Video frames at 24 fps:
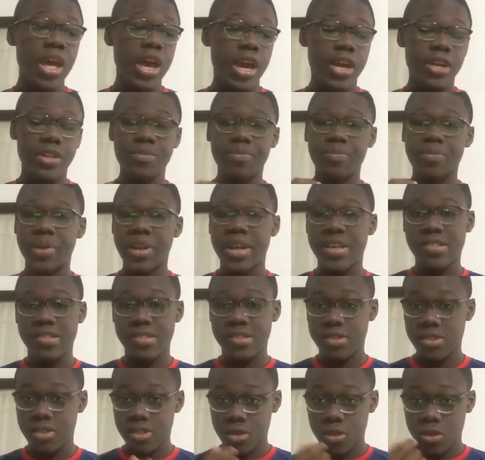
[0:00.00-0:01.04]
à une
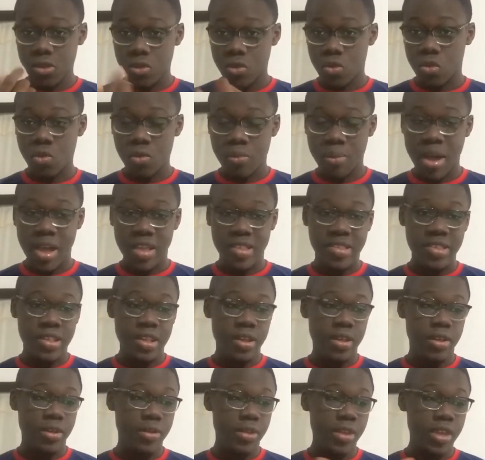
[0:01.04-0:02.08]
place au Barça.